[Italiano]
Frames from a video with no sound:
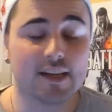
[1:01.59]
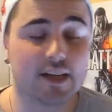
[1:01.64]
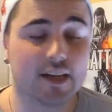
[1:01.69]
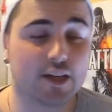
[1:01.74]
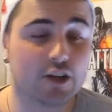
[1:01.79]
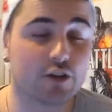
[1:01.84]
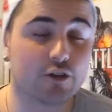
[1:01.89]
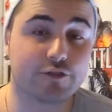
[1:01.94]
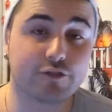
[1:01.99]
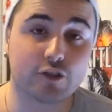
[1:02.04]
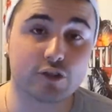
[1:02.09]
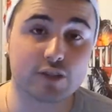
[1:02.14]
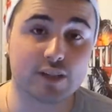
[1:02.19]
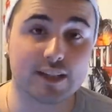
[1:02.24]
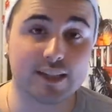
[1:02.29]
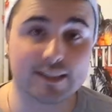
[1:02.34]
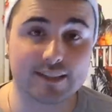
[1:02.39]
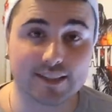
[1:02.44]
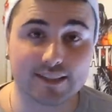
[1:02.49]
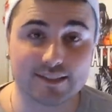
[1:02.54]
in confronto
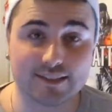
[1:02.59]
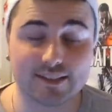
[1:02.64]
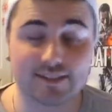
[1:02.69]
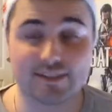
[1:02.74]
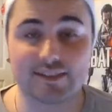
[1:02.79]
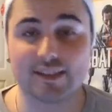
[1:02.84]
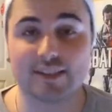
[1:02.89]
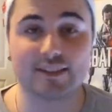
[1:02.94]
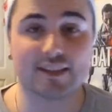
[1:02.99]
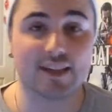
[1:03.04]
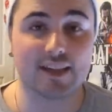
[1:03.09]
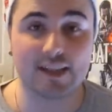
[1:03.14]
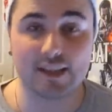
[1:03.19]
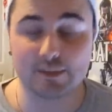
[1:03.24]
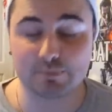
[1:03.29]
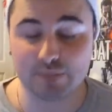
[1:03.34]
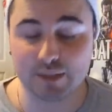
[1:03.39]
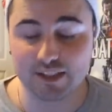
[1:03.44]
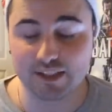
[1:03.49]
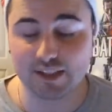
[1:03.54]
alle 360 e
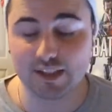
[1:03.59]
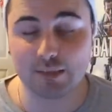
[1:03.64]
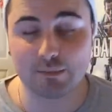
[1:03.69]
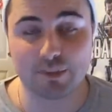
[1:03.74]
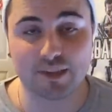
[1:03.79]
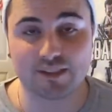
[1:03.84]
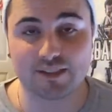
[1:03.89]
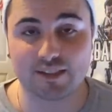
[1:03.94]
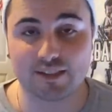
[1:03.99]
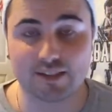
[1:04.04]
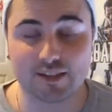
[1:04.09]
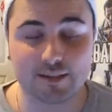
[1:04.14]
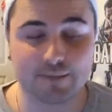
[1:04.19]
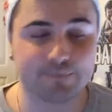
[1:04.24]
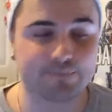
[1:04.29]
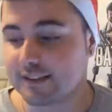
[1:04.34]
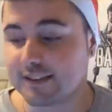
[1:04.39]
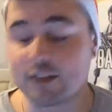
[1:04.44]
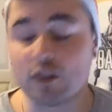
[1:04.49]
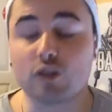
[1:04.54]
alla
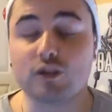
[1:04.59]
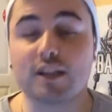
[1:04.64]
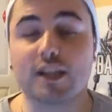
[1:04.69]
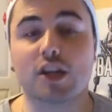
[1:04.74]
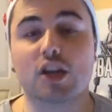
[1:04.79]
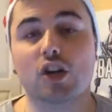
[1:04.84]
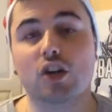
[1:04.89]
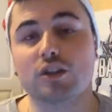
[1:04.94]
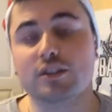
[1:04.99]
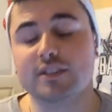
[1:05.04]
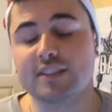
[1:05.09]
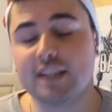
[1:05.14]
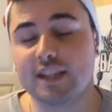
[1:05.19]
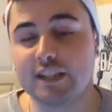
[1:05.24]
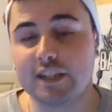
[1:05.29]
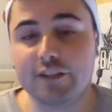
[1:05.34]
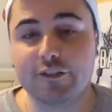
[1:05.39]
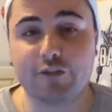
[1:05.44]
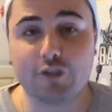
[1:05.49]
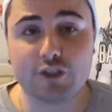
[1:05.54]
PS3. Seconda
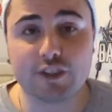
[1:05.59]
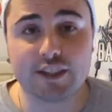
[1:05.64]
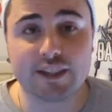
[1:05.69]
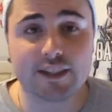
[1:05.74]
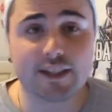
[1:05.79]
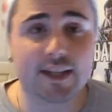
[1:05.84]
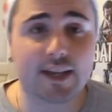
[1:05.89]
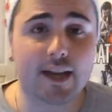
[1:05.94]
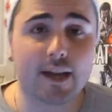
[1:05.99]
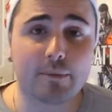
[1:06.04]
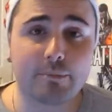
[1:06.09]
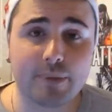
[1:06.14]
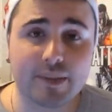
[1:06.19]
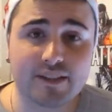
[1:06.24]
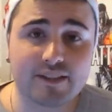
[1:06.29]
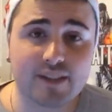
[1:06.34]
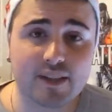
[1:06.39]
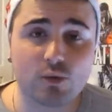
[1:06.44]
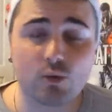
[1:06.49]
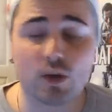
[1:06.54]
cosa, i voti che darei a
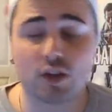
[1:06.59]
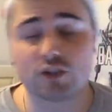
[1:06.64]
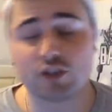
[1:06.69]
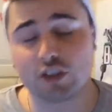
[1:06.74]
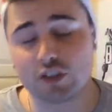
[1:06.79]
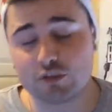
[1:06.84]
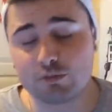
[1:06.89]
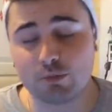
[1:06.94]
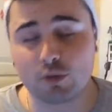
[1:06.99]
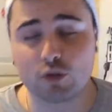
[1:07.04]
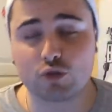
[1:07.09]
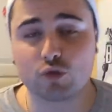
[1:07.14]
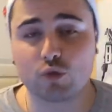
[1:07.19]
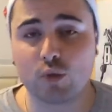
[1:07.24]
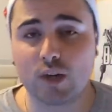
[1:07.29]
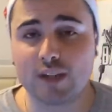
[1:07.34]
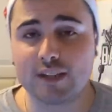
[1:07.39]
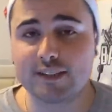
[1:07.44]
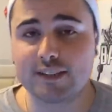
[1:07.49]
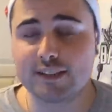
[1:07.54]
PS4 e Xbox
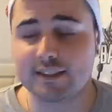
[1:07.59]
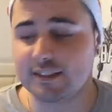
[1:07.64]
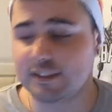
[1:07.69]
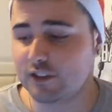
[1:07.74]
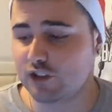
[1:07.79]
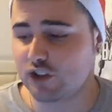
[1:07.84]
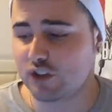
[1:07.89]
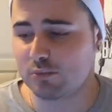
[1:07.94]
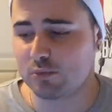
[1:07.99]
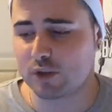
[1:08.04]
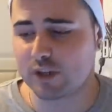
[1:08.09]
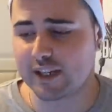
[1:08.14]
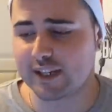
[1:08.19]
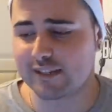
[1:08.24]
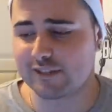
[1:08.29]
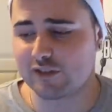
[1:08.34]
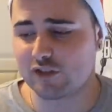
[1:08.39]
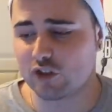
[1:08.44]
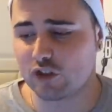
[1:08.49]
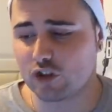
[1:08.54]
One diciamo
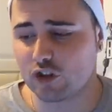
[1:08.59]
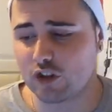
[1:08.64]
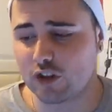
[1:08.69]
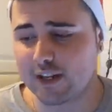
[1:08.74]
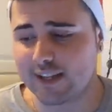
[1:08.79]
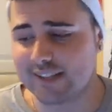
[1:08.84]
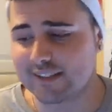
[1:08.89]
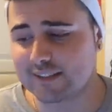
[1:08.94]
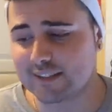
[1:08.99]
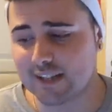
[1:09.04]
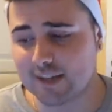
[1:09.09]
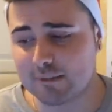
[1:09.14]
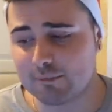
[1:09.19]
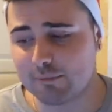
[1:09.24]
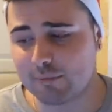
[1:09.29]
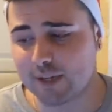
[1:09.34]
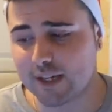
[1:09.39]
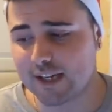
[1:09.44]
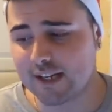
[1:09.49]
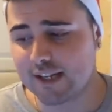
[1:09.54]
che sono
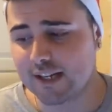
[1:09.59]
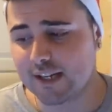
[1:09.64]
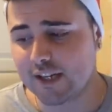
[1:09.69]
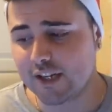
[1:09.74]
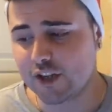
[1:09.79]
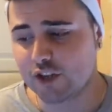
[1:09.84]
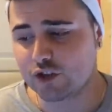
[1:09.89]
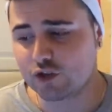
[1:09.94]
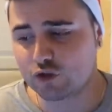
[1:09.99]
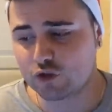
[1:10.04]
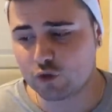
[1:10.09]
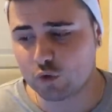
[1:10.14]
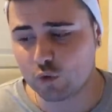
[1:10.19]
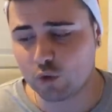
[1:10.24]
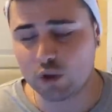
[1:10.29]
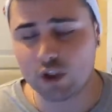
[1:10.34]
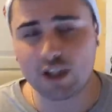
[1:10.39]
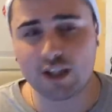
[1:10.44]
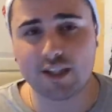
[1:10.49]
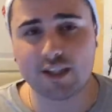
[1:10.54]
entrambe
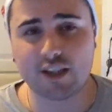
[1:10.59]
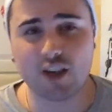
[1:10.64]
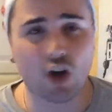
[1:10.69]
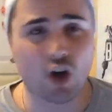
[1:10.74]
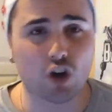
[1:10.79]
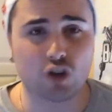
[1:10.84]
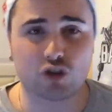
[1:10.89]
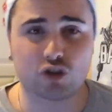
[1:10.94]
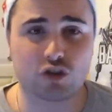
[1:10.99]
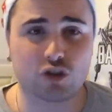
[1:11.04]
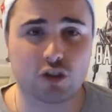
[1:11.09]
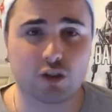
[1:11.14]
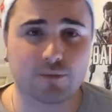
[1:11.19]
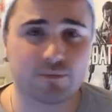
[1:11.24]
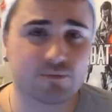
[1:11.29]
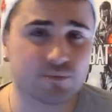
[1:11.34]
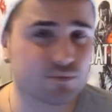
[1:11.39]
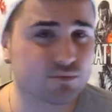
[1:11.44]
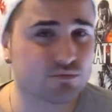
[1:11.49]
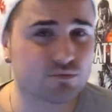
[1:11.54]
sul
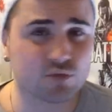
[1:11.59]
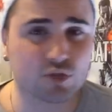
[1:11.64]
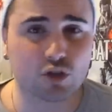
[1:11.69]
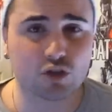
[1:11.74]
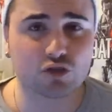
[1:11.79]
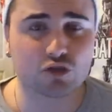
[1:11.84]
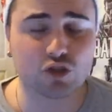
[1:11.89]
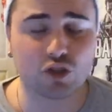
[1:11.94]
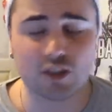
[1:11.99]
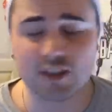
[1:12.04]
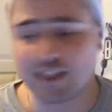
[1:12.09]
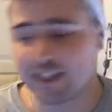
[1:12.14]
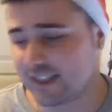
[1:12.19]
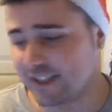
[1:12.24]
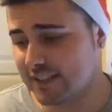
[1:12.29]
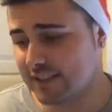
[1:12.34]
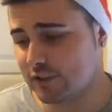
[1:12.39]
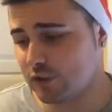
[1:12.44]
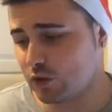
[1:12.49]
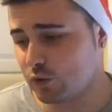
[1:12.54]
8 un
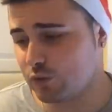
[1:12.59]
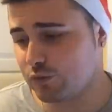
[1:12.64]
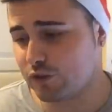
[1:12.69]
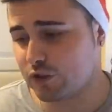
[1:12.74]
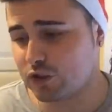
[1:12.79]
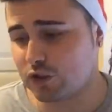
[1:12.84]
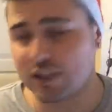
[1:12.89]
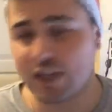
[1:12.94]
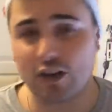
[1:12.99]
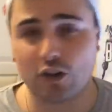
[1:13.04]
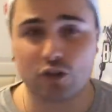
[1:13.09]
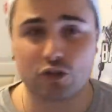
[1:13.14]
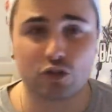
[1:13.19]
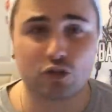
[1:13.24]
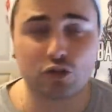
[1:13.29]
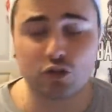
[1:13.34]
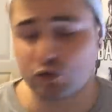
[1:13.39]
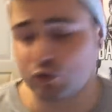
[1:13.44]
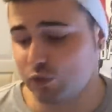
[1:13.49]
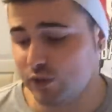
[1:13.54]
console con un voto da 8,
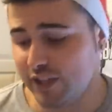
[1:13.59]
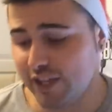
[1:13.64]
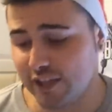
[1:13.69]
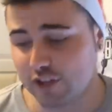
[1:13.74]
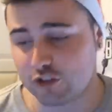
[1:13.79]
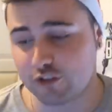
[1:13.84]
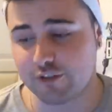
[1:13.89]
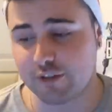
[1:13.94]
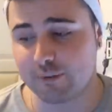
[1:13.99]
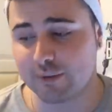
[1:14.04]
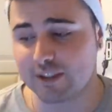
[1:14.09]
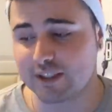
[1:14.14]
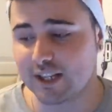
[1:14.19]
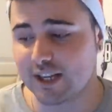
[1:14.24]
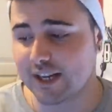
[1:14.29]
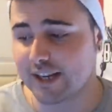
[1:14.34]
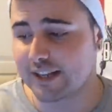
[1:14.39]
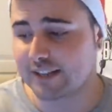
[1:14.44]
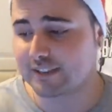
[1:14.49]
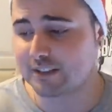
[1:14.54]
8 su 10 ovviamente
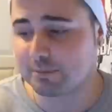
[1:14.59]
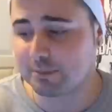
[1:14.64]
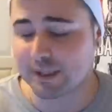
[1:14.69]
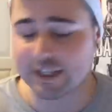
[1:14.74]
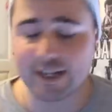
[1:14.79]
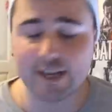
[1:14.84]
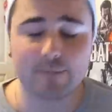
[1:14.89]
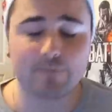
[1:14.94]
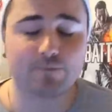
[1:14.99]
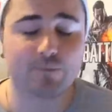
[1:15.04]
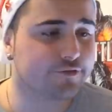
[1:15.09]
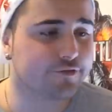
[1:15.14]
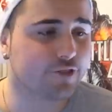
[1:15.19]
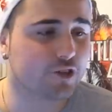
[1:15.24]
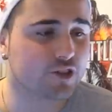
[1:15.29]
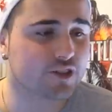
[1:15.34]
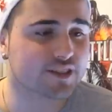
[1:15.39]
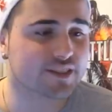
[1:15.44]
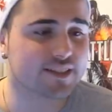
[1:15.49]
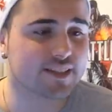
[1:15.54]
ragazzi, perché
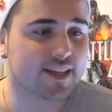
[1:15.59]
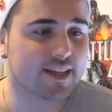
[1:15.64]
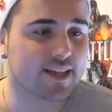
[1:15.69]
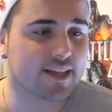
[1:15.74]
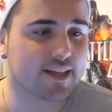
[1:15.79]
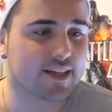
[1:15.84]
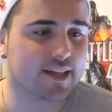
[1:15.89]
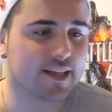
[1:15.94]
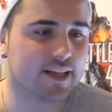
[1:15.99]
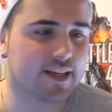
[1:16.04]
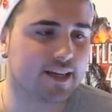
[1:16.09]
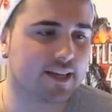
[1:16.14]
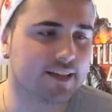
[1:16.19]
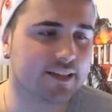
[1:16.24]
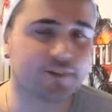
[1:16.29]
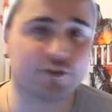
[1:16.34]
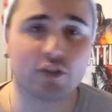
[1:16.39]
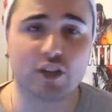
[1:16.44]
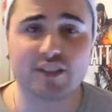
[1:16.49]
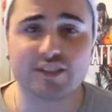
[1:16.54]
forse eh,
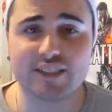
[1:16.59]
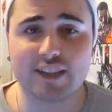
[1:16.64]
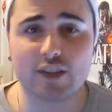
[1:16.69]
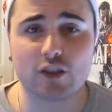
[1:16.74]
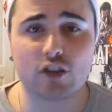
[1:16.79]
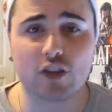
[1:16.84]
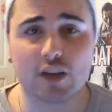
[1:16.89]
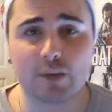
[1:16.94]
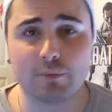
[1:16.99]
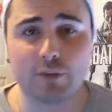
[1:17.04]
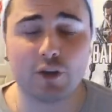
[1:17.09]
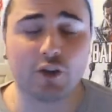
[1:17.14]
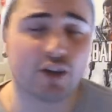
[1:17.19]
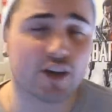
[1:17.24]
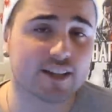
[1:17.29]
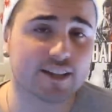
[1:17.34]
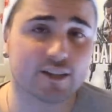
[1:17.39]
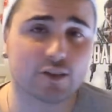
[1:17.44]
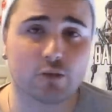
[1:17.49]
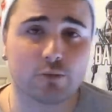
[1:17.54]
devono essere ancora
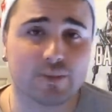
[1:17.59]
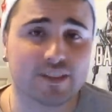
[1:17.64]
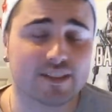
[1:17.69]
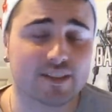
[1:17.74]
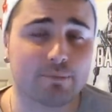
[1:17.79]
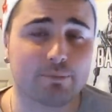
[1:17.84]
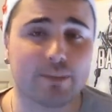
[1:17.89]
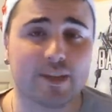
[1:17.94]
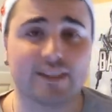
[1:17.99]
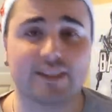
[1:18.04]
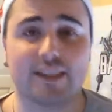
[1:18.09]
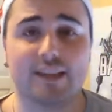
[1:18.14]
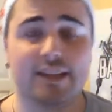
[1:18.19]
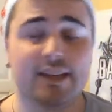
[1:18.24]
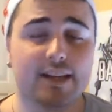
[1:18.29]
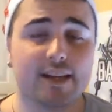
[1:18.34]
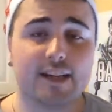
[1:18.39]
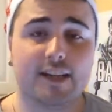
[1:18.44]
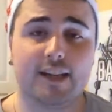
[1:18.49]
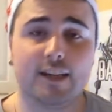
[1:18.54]
migliorate, come sapete
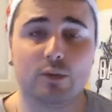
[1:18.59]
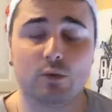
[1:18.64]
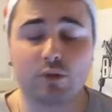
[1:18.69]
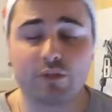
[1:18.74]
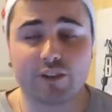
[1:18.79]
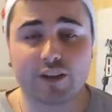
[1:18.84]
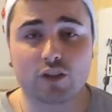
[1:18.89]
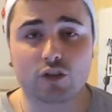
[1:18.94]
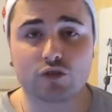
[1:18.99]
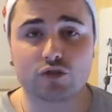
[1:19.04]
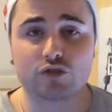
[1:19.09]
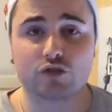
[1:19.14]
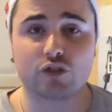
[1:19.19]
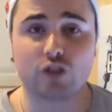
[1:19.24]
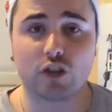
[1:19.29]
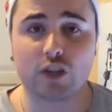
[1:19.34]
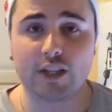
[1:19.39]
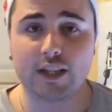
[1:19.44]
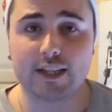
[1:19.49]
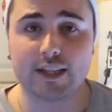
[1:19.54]
le nuove
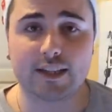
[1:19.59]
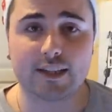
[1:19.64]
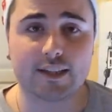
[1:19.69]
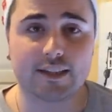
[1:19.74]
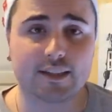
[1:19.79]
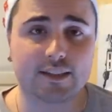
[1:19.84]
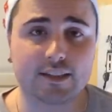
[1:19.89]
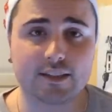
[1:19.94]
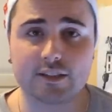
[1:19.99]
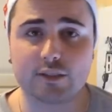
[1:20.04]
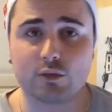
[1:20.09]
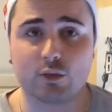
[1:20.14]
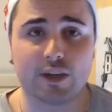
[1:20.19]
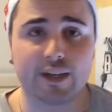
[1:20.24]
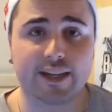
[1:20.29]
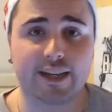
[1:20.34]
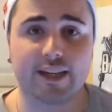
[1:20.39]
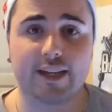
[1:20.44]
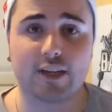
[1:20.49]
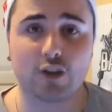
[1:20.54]
console,
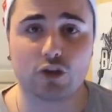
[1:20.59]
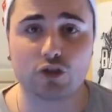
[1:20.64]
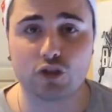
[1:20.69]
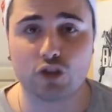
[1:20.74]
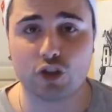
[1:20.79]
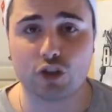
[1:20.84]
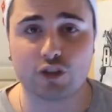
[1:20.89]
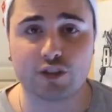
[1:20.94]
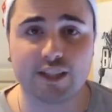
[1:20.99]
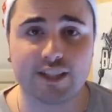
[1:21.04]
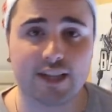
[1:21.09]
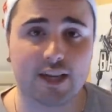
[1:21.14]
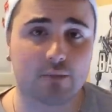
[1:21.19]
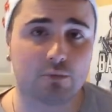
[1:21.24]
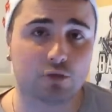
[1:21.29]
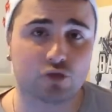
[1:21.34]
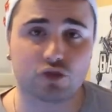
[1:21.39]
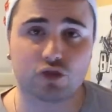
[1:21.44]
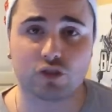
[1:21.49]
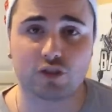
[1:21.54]
quelle che noi
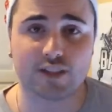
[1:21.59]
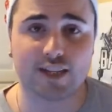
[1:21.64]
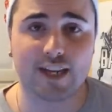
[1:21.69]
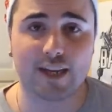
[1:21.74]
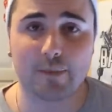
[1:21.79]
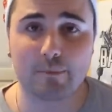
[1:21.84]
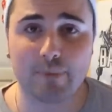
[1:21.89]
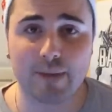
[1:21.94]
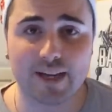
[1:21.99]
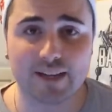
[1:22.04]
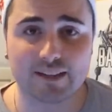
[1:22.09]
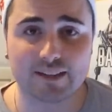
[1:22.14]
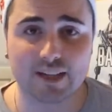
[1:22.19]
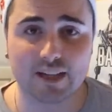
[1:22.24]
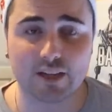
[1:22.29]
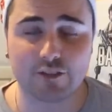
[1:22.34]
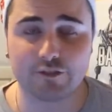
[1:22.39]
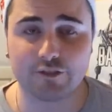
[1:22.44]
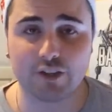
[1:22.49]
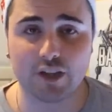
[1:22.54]
otteniamo sono delle beta
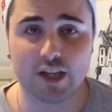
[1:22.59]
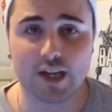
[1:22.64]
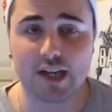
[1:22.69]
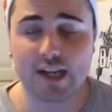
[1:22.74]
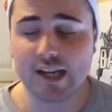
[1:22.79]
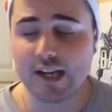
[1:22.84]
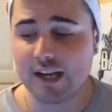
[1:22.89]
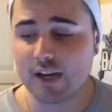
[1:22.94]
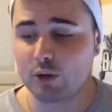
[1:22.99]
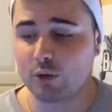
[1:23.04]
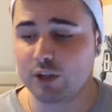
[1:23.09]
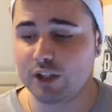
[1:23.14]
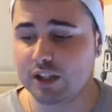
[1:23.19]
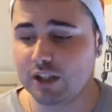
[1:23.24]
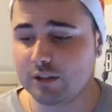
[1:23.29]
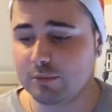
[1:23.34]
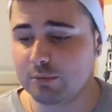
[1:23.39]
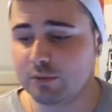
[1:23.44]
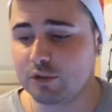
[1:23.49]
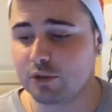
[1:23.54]
alla fine,
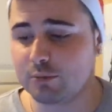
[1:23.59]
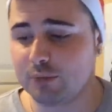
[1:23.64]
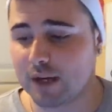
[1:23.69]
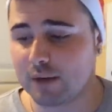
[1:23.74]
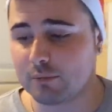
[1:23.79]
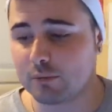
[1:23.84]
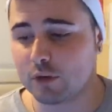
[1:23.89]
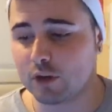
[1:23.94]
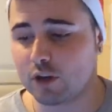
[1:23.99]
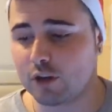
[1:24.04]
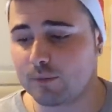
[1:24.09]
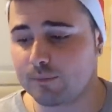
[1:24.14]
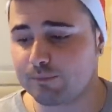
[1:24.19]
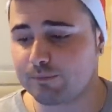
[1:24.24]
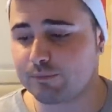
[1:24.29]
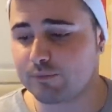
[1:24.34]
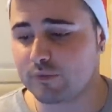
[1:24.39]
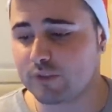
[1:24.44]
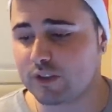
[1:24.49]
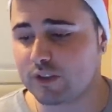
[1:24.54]
quindi dobbiamo